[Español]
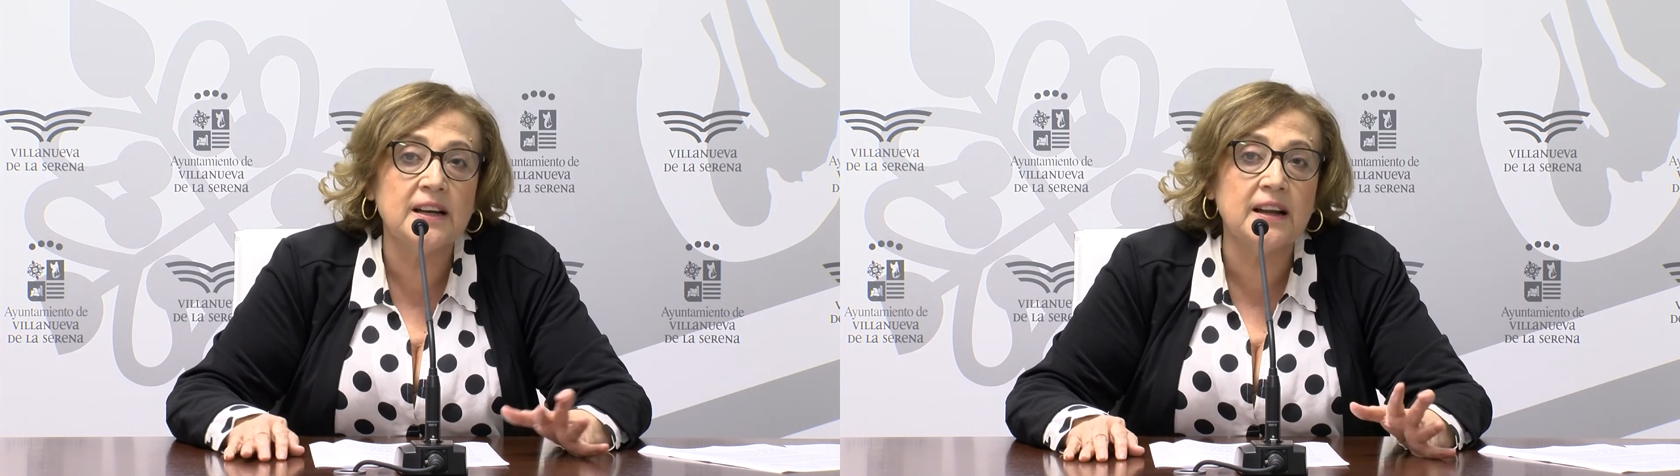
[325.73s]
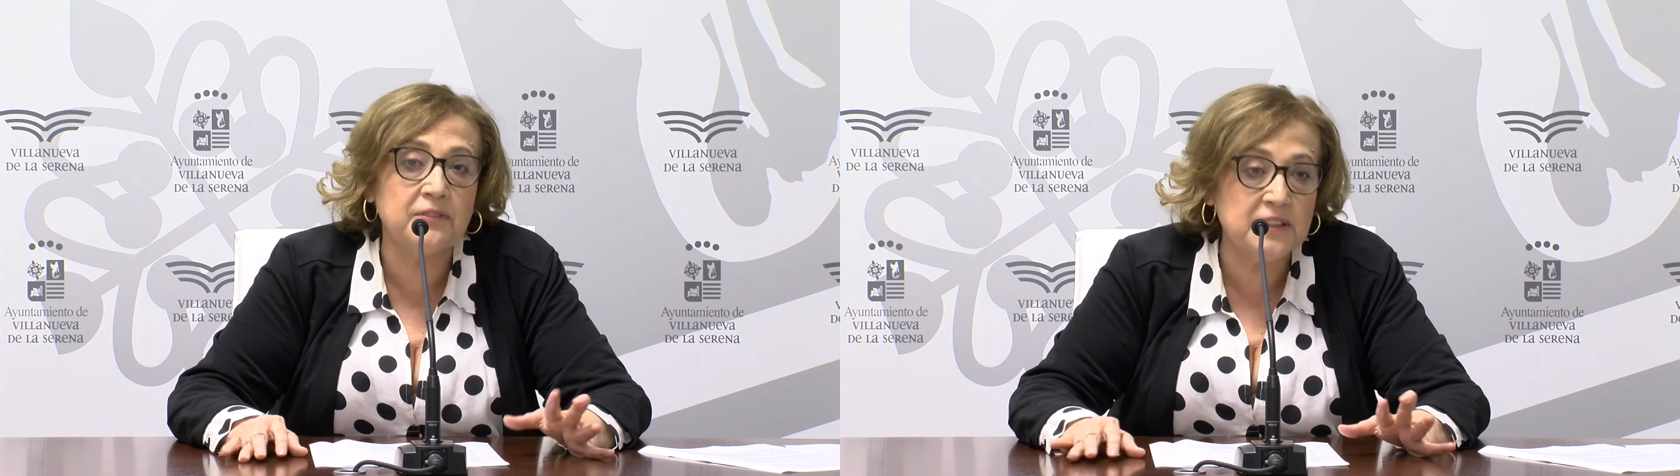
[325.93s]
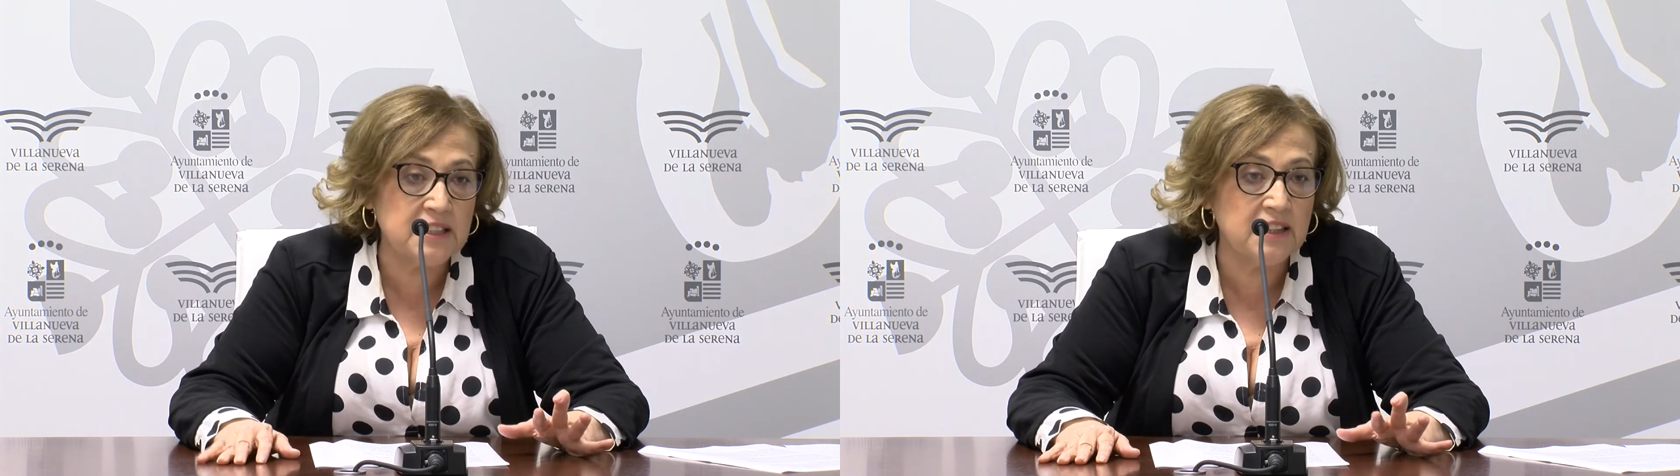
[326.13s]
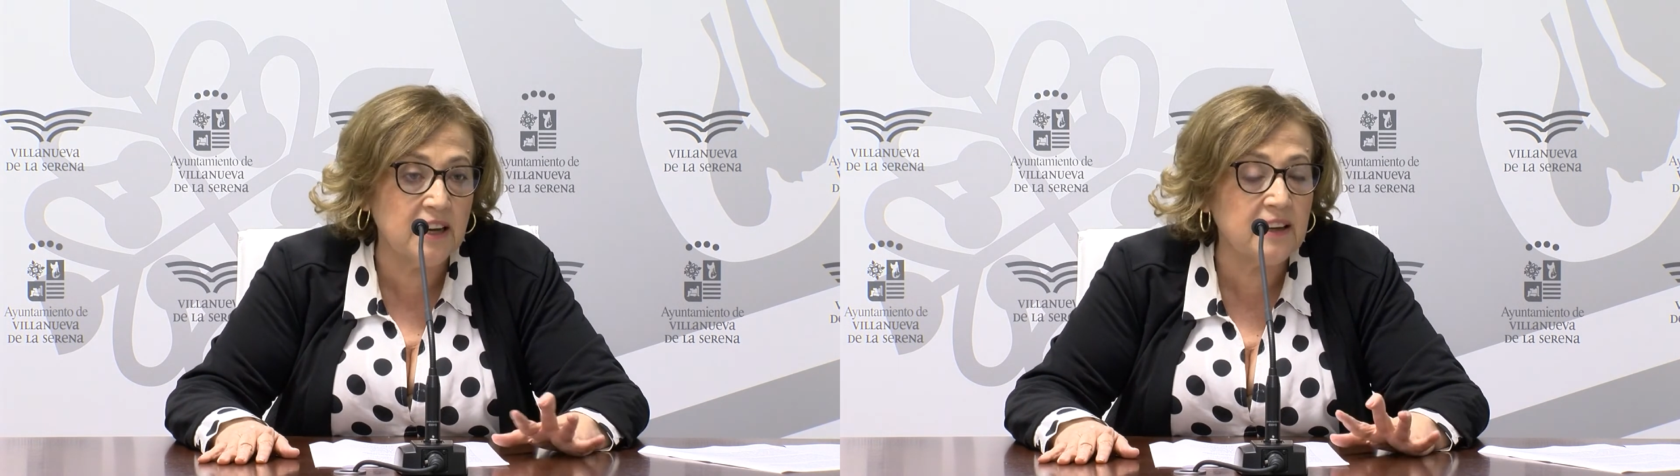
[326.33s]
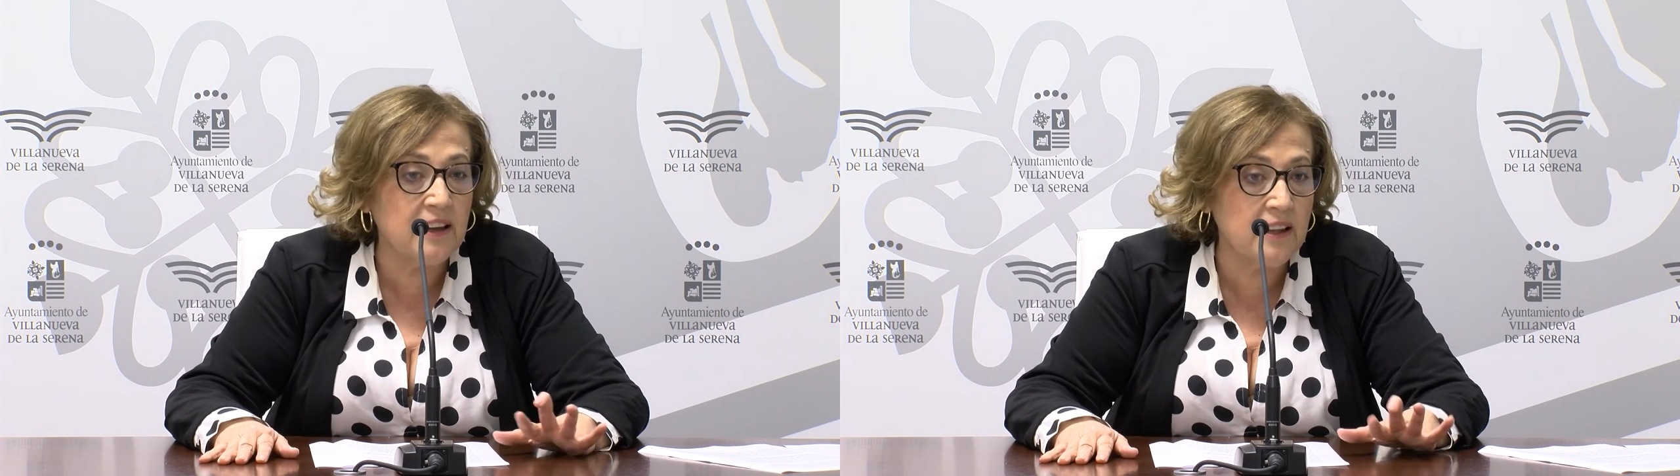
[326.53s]
las
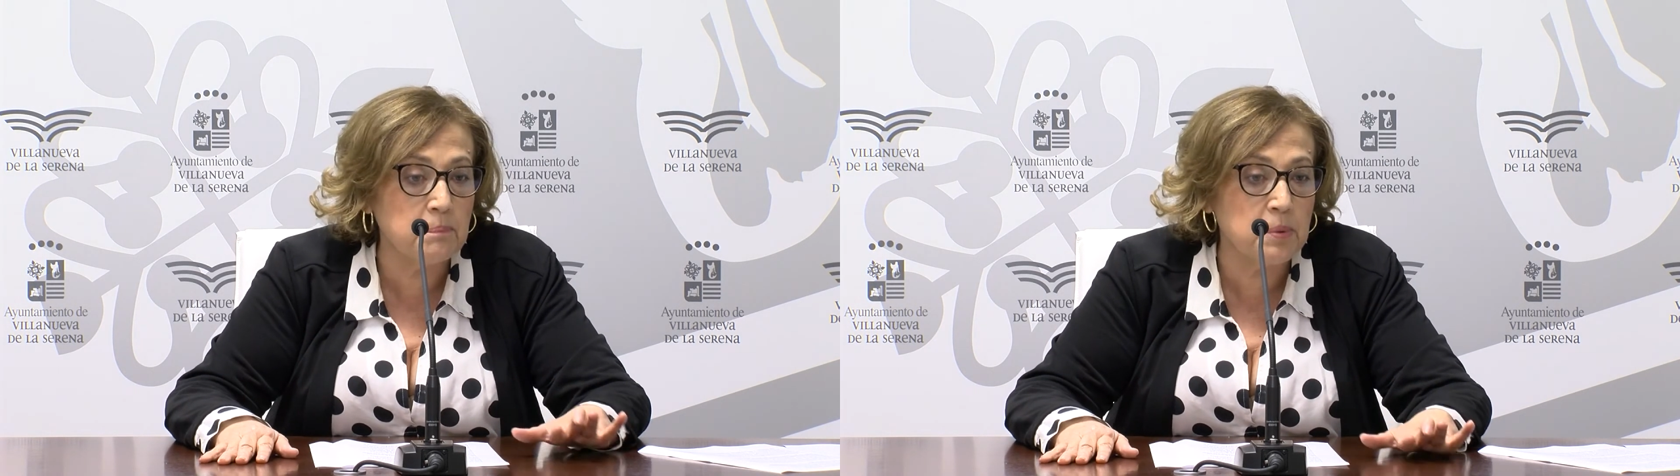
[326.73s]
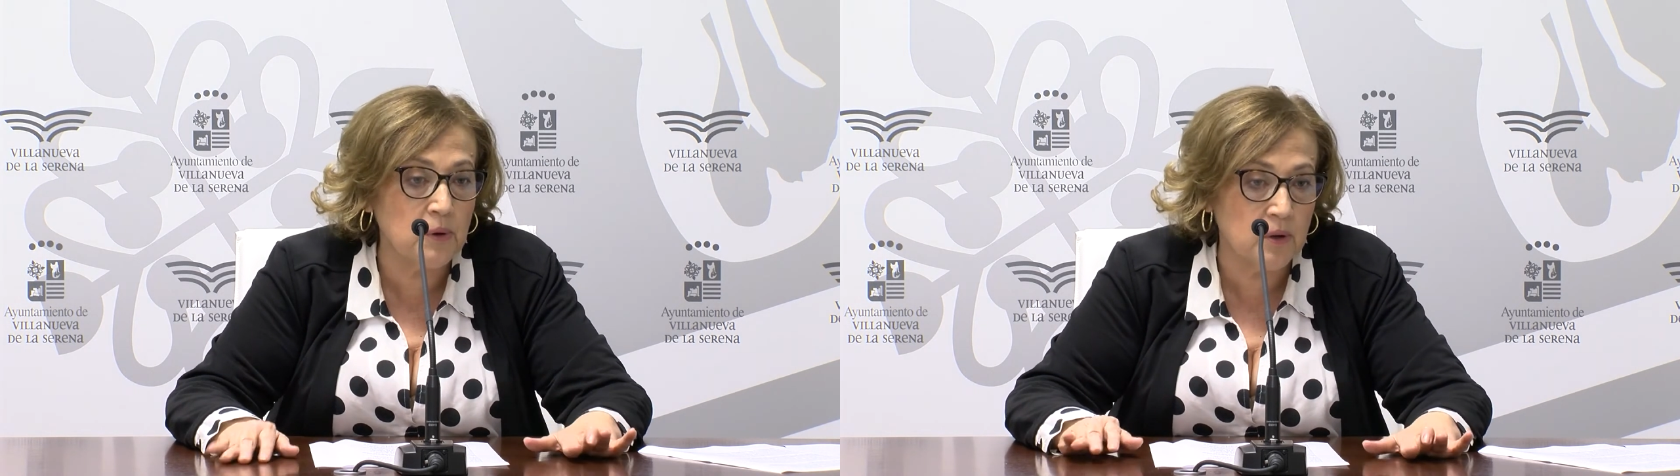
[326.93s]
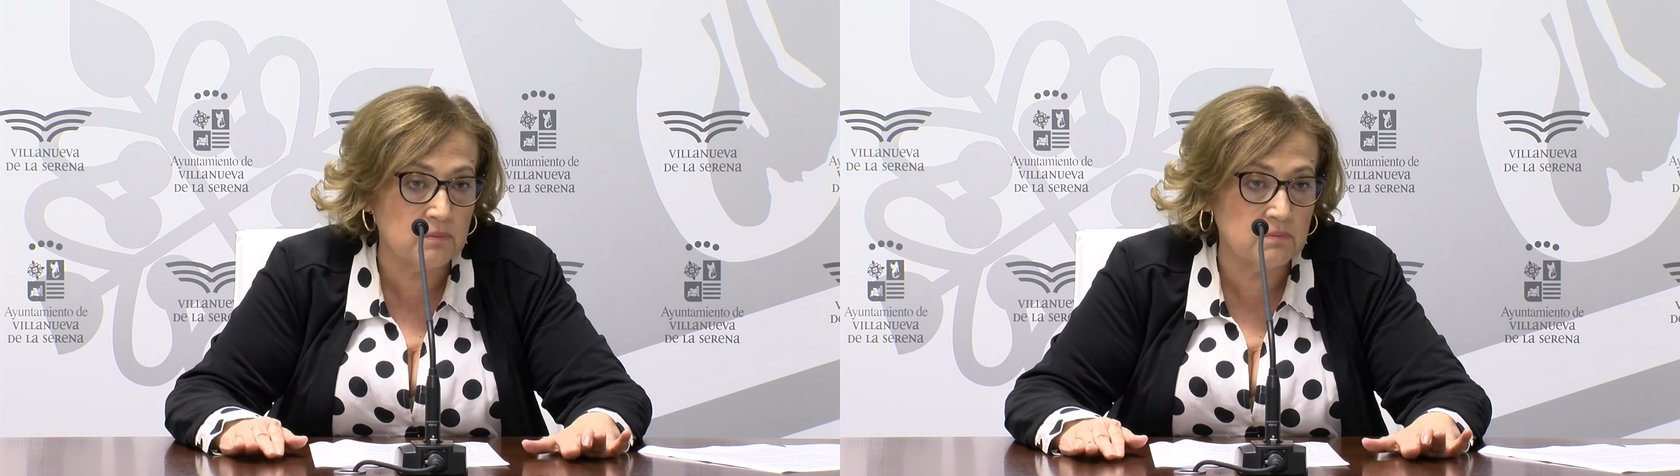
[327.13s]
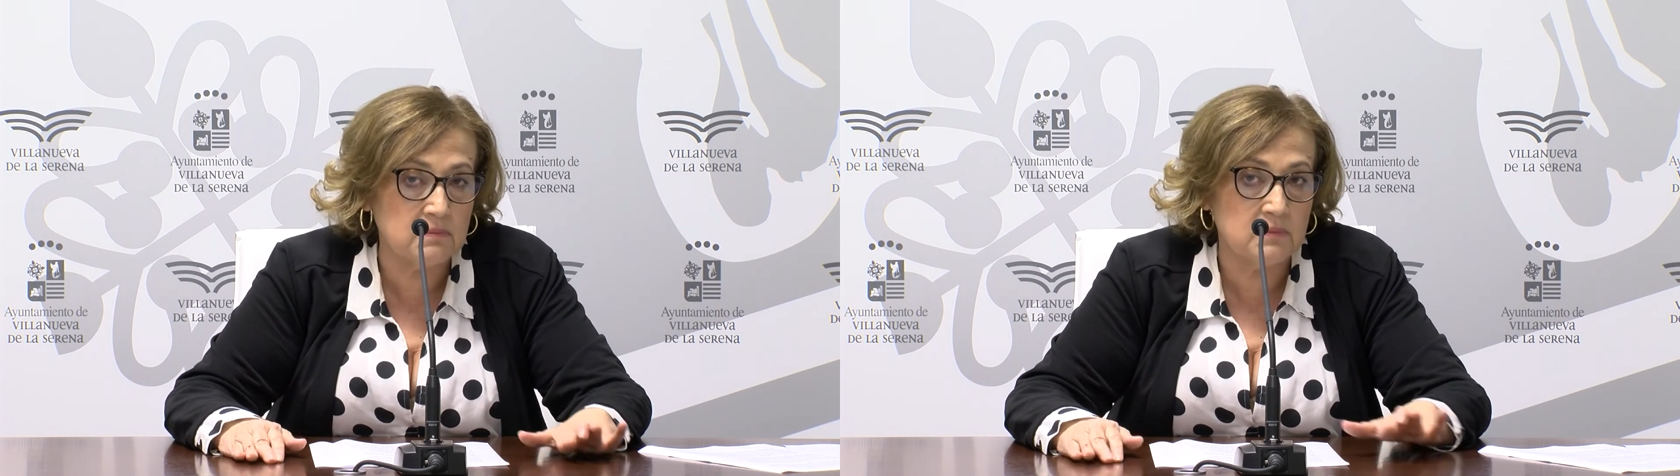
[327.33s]
visitas guiadas por